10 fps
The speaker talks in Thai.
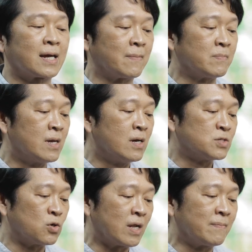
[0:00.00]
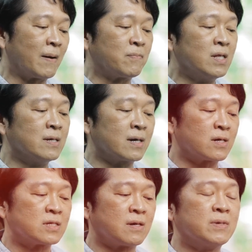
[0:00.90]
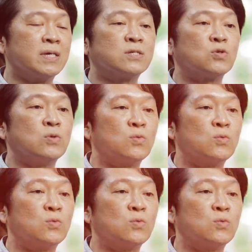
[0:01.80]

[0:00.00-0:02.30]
นะครับส่วนลำดับที่เหลือก็จะมีจุล